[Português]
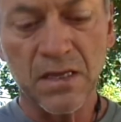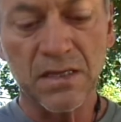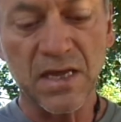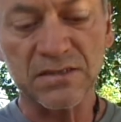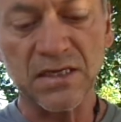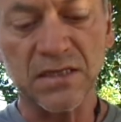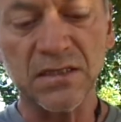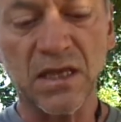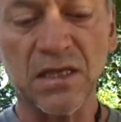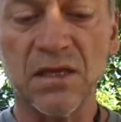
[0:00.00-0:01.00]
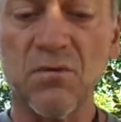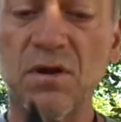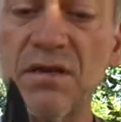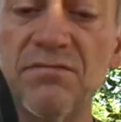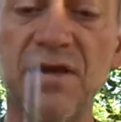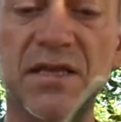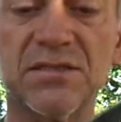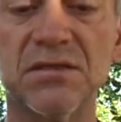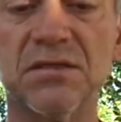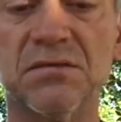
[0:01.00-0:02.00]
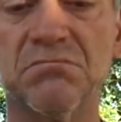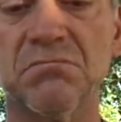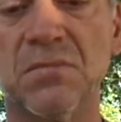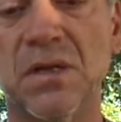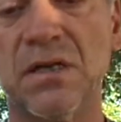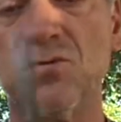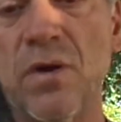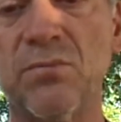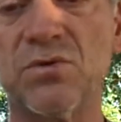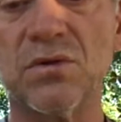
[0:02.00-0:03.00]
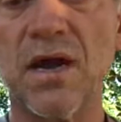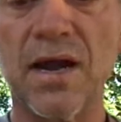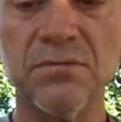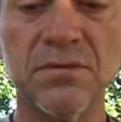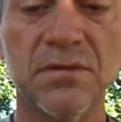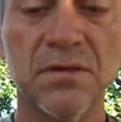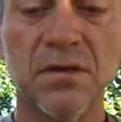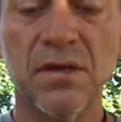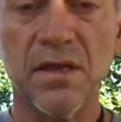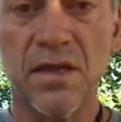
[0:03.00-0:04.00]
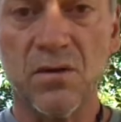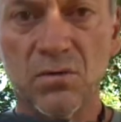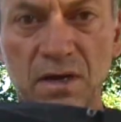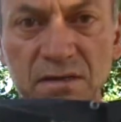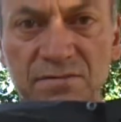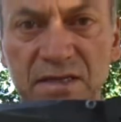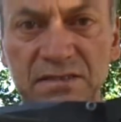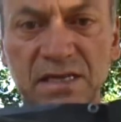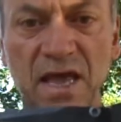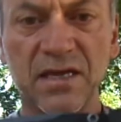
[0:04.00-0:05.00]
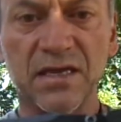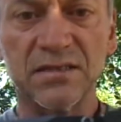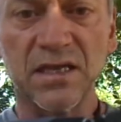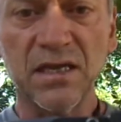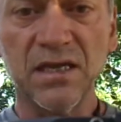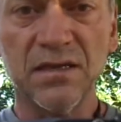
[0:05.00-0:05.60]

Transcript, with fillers: E essa aqui tem, é um canivete, ele não é muito caro, é um canivete CRKT.